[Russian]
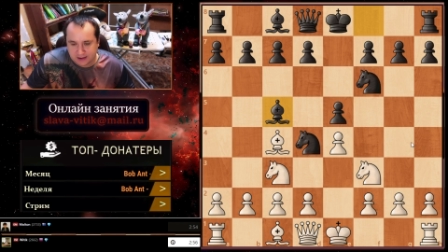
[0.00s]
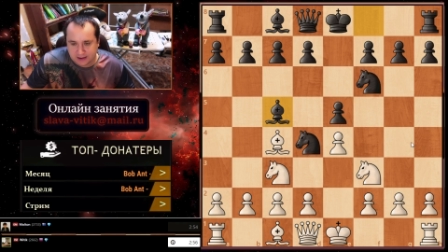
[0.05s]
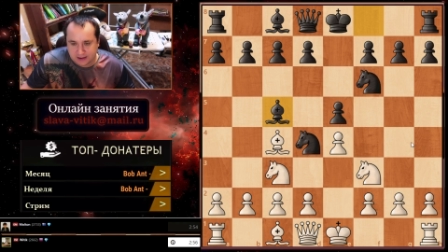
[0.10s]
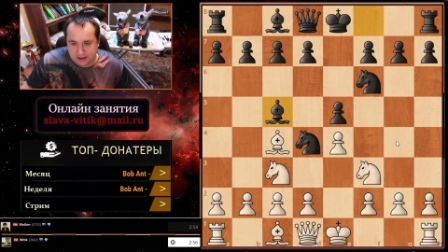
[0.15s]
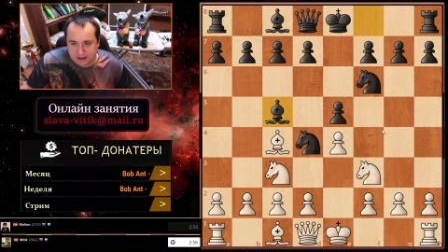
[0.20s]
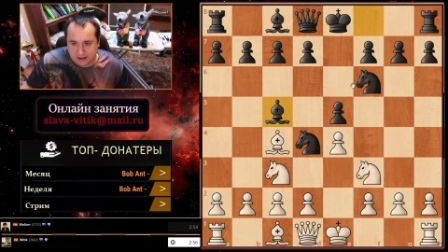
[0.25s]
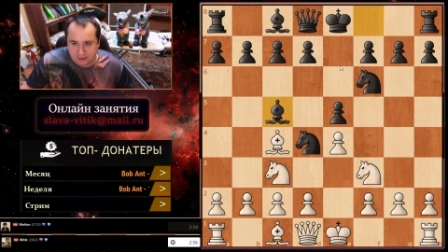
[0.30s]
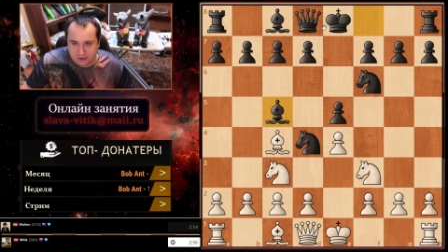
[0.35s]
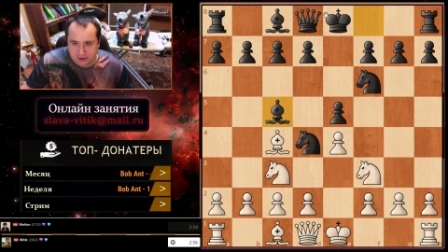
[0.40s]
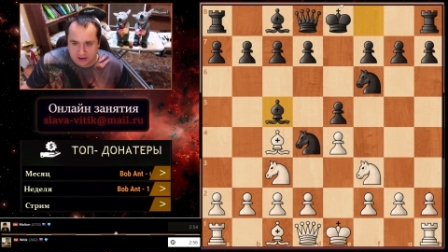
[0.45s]

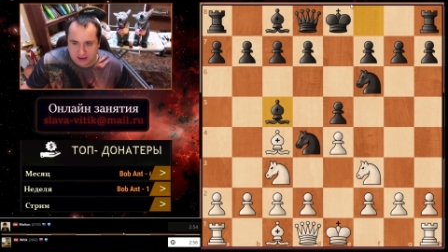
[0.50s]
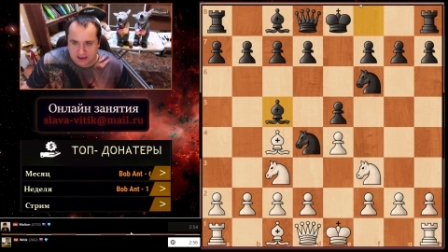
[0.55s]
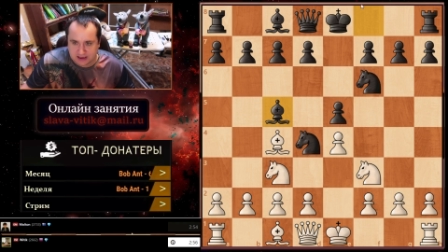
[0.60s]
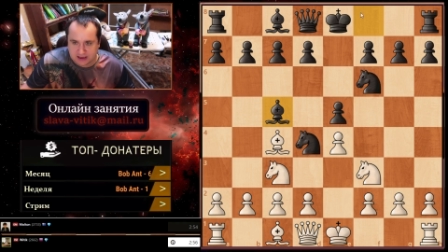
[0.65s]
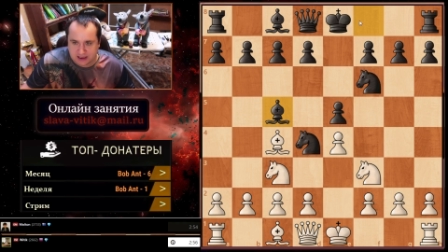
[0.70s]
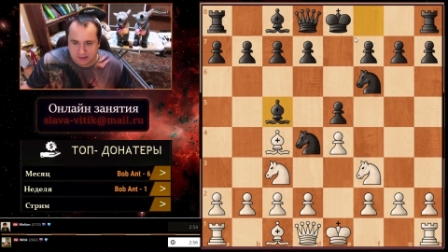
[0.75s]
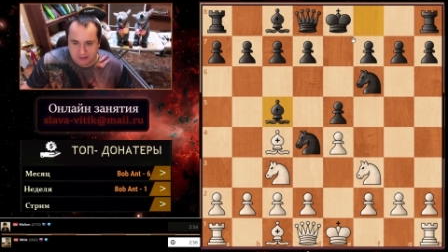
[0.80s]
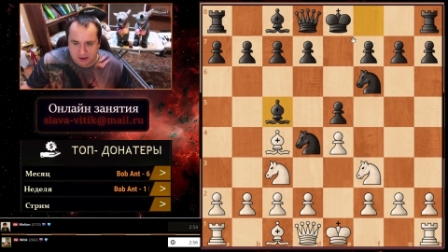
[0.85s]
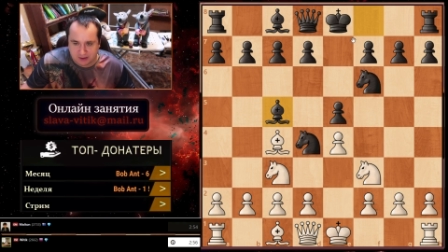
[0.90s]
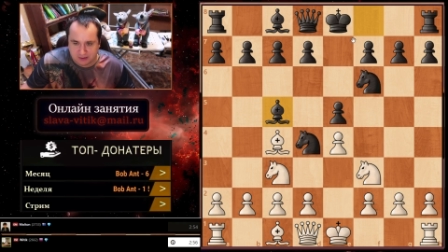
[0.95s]
На мой взгляд,
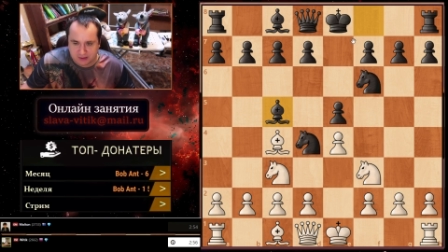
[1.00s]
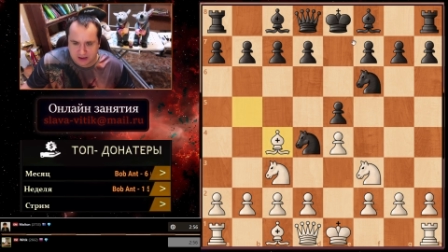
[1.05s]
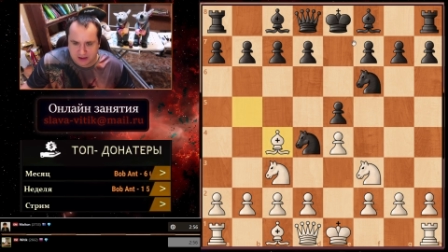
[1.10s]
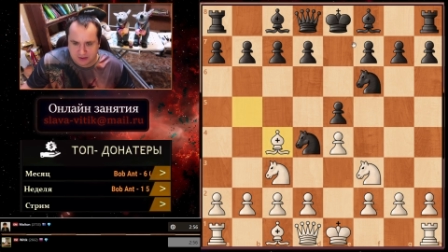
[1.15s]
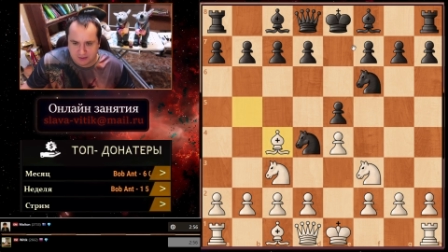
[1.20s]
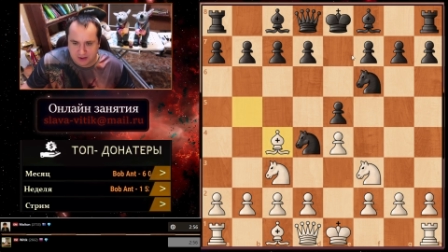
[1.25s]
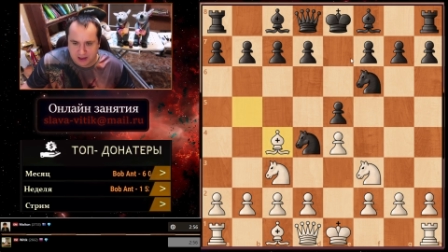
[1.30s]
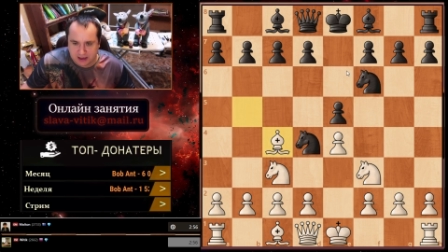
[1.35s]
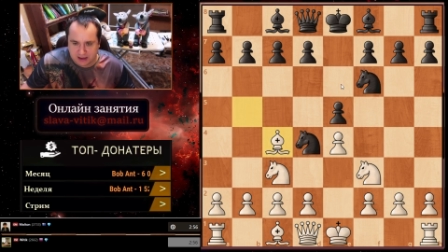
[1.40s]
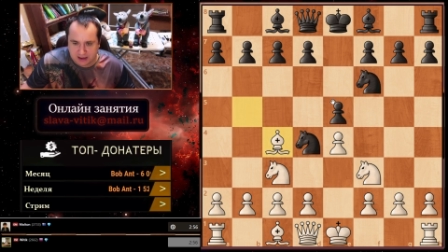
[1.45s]
самое
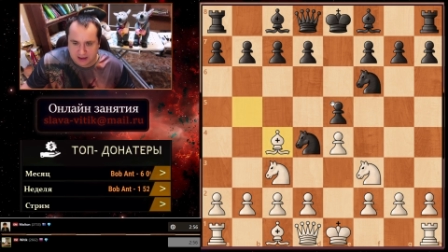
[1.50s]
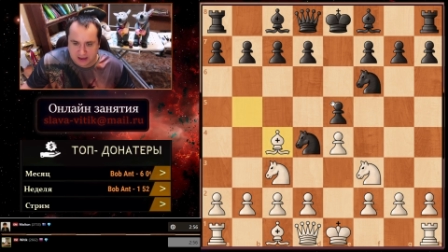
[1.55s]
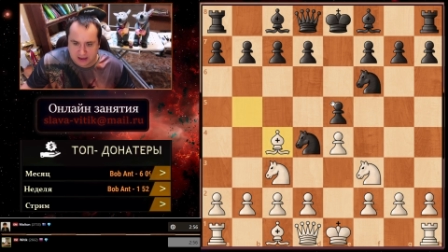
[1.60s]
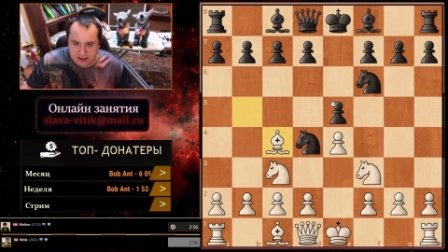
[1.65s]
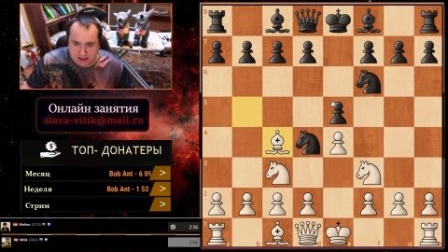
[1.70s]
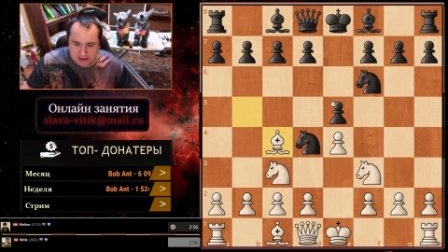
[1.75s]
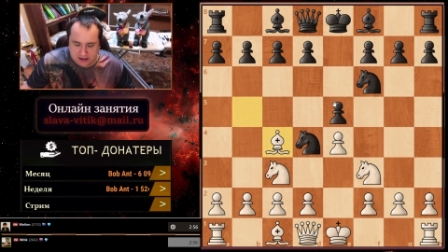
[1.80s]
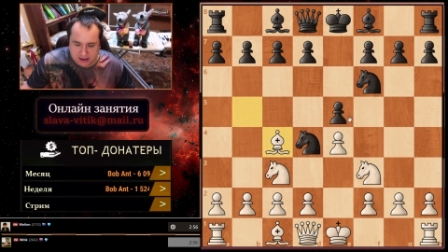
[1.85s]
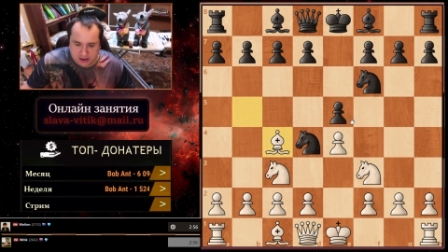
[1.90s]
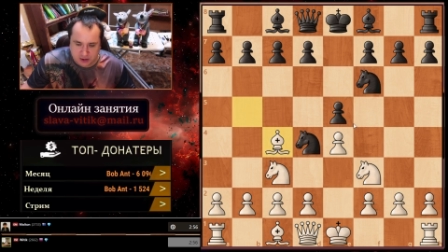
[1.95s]
принципиальное,
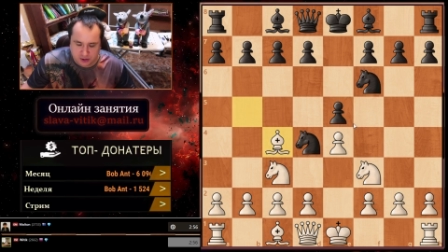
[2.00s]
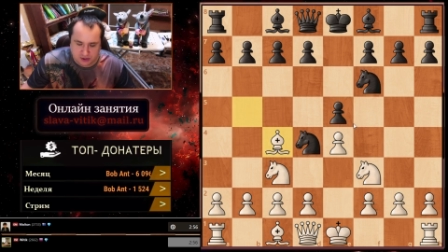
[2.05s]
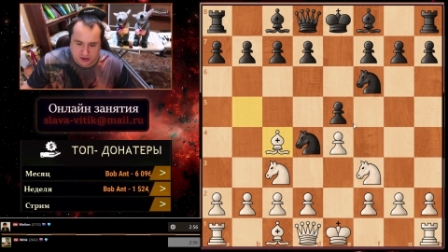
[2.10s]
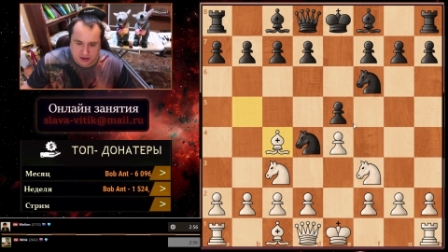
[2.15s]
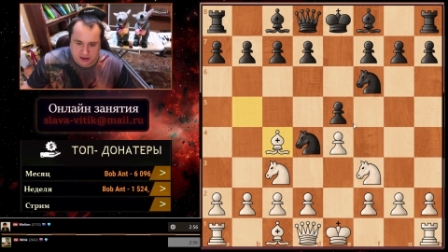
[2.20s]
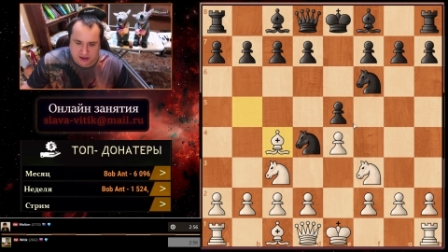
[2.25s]
хотя черные